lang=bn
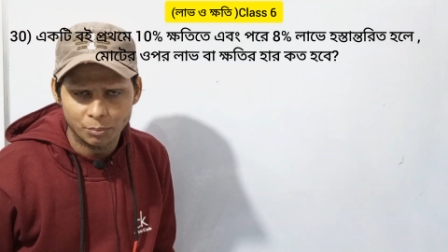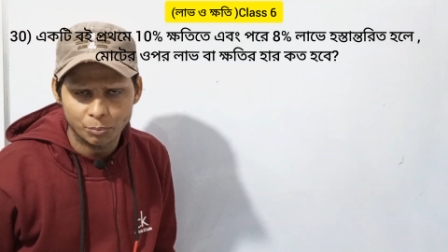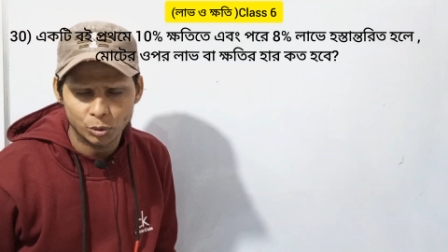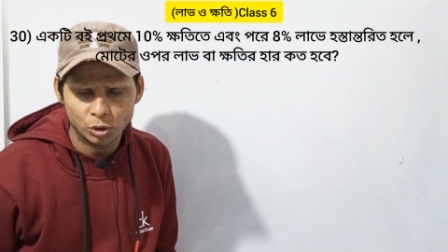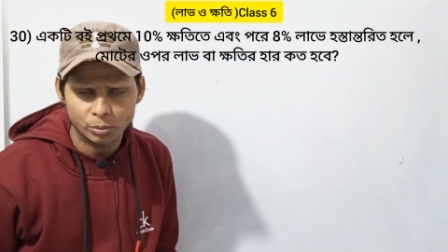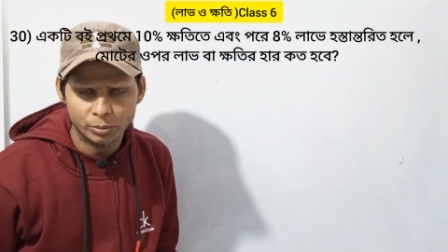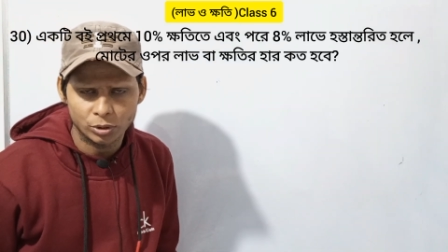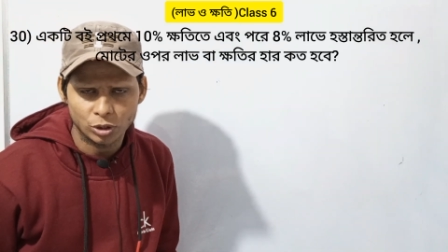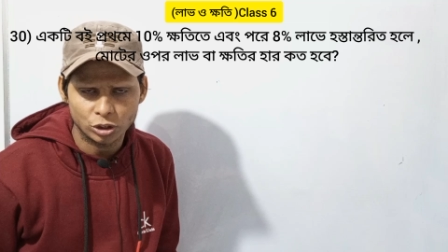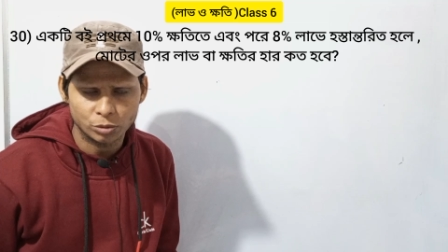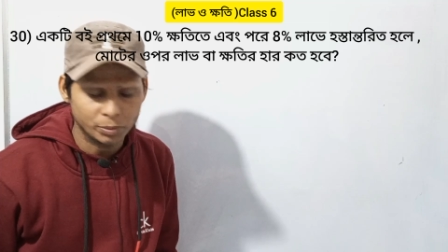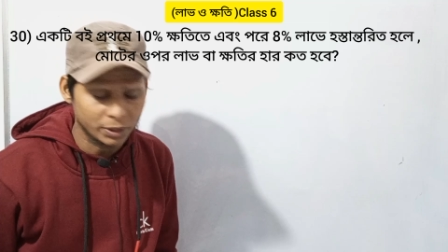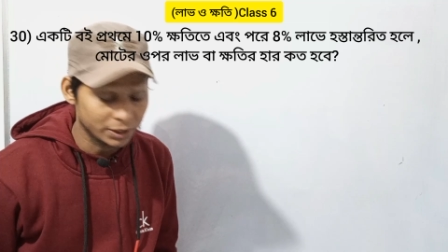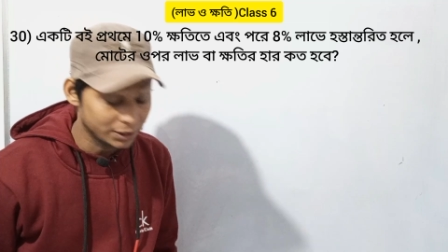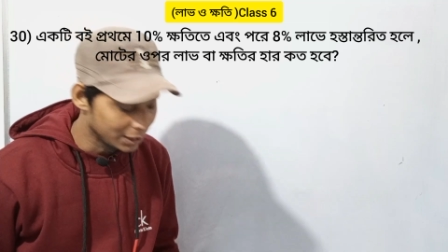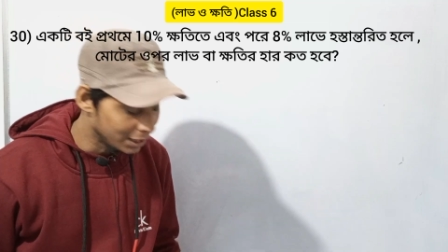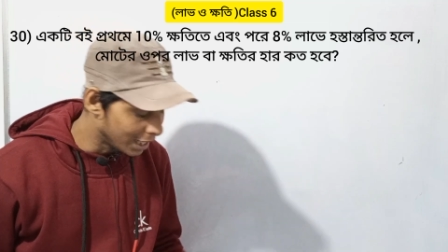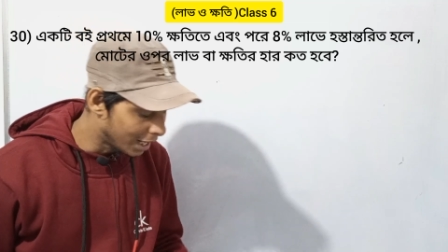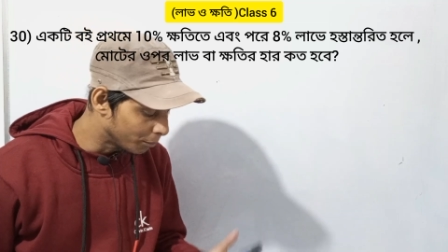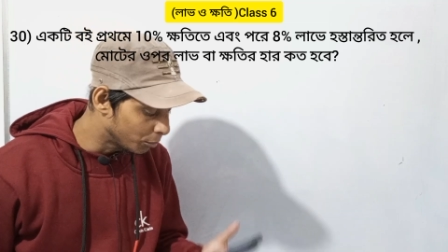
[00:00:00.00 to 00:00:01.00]
প্রথমে দশ
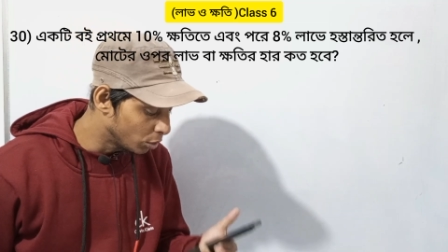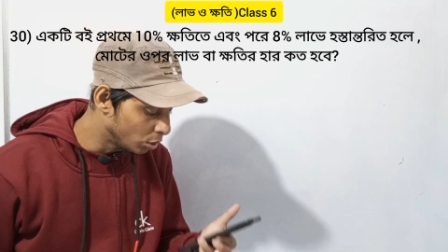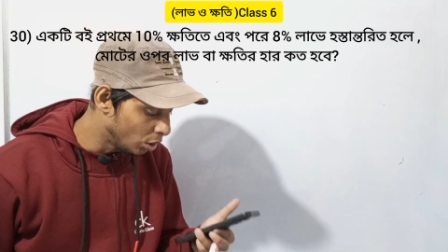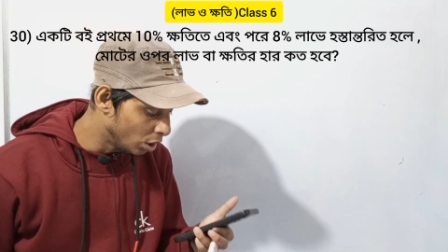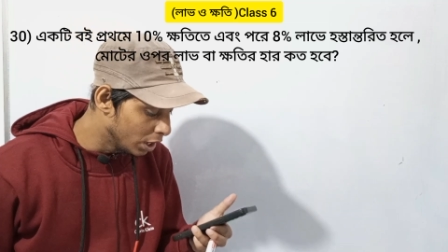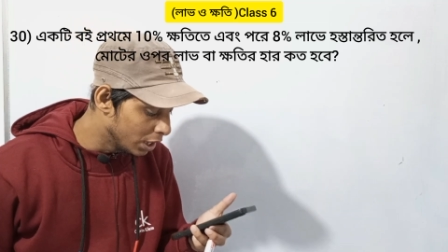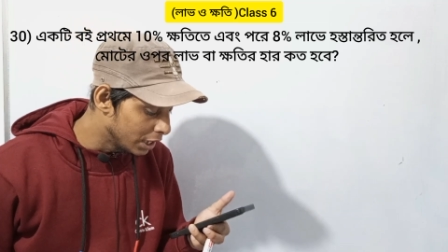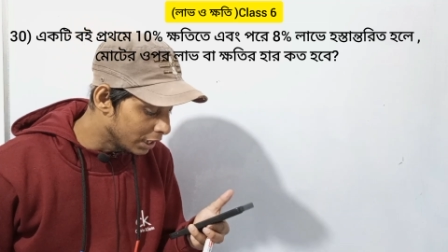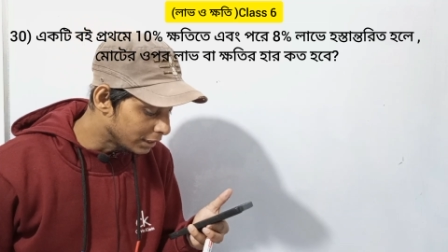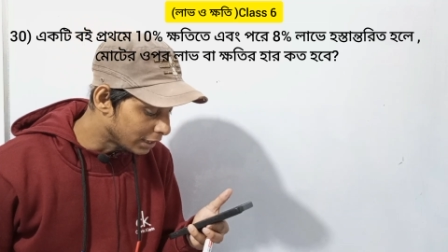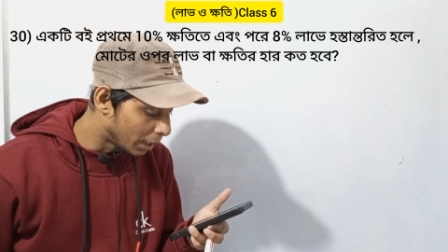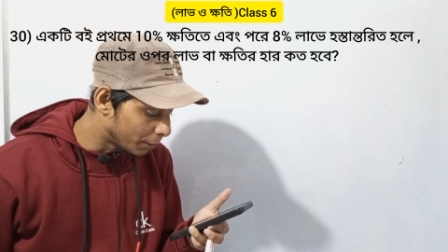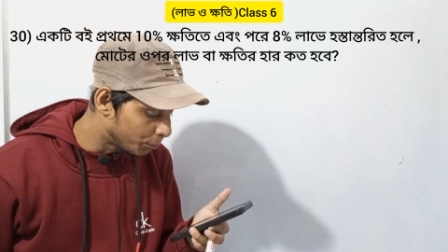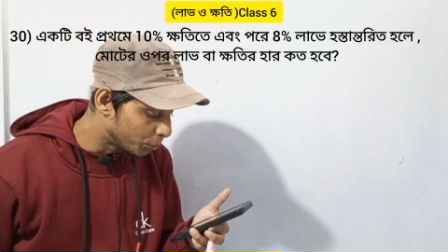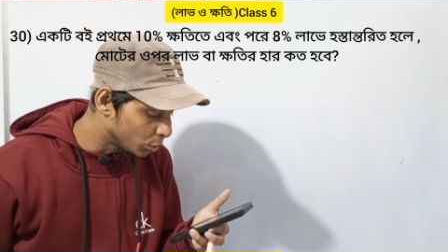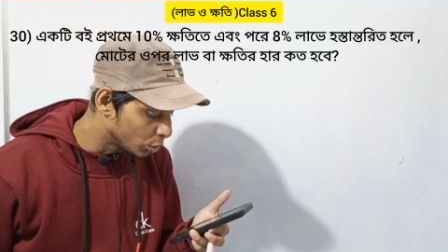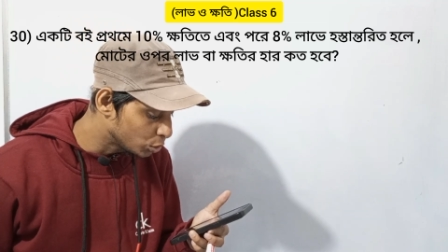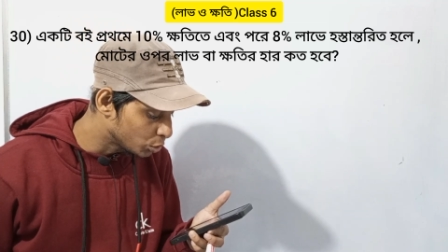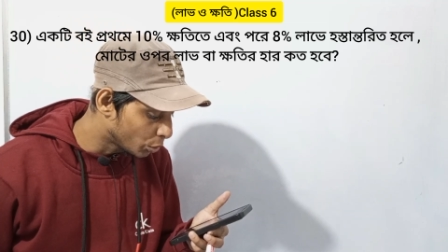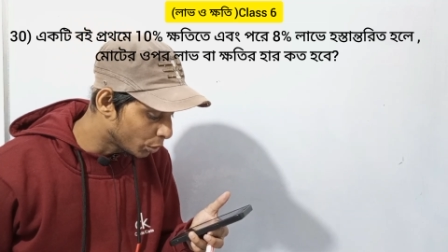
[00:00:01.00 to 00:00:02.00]
পার্সেন্ট লাভ হলো
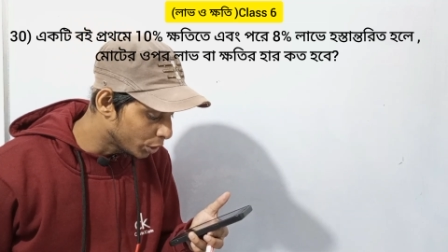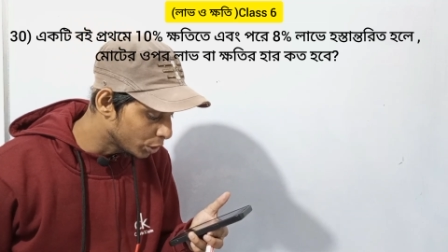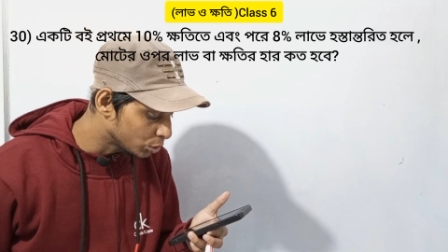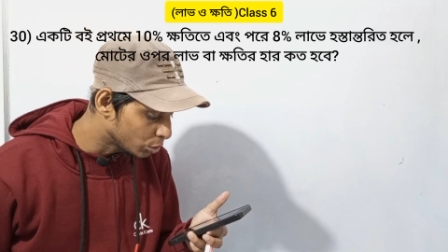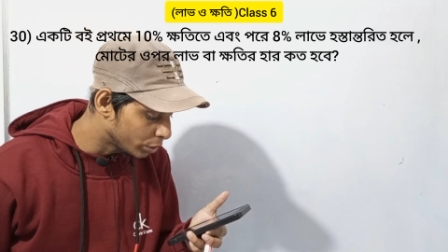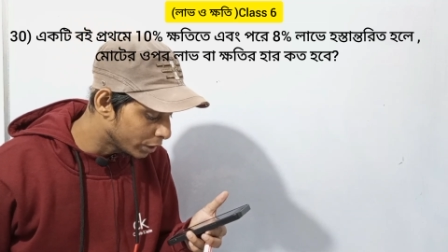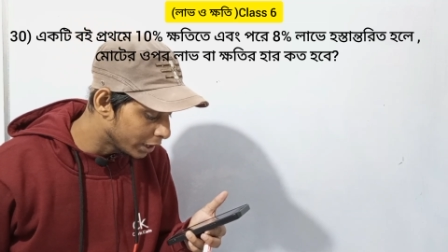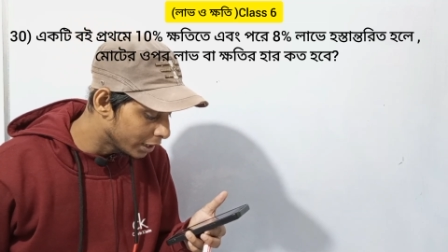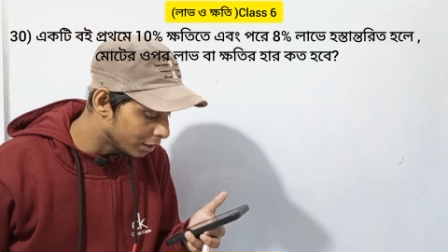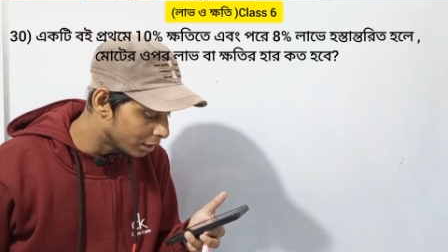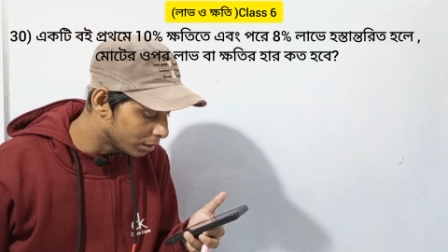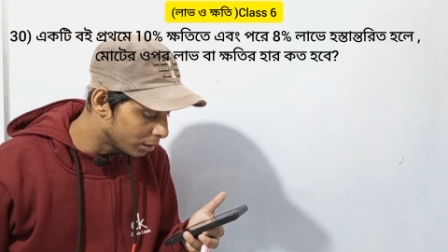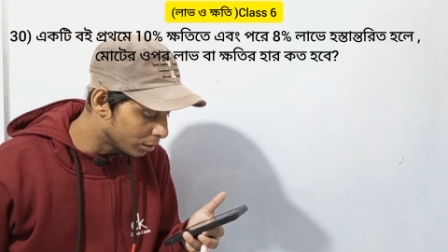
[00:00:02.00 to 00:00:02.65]
তারপরে সঙ্গে সঙ্গে